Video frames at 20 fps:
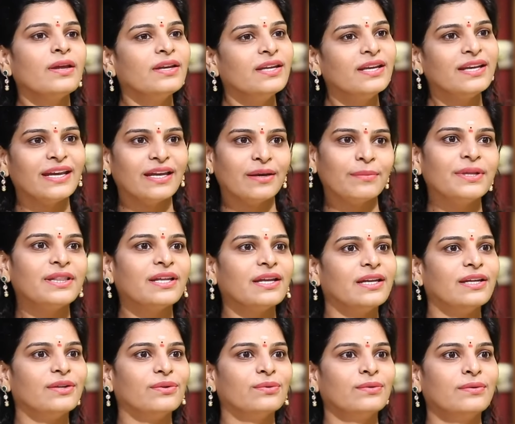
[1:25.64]
నీకేమీ
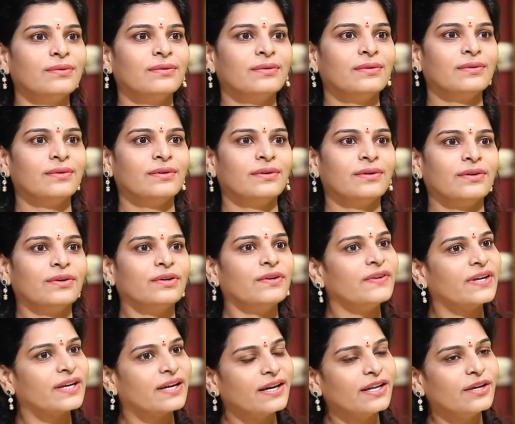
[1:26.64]
తెలీదు
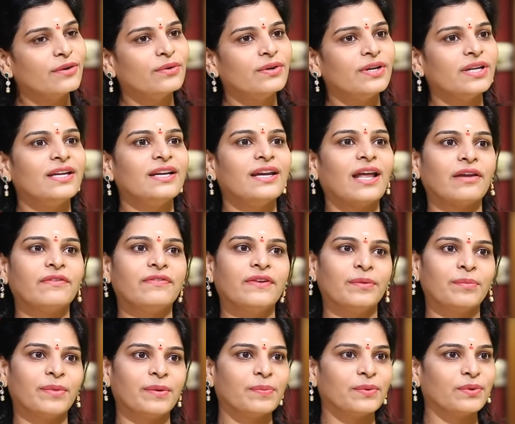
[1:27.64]
నువ్వు ఇక్కడే ఉంటే నీ లైఫ్
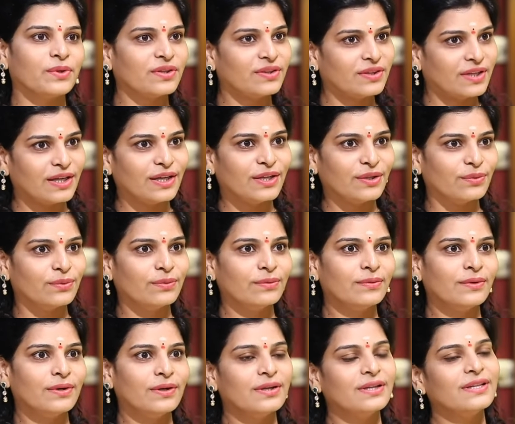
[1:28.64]
ఏమైపోతో తెలీదు
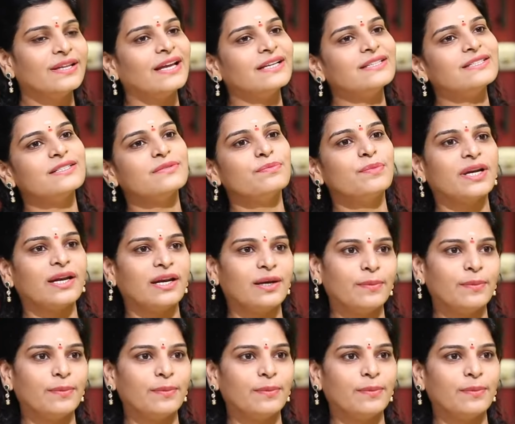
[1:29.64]
దయచేసి మీరు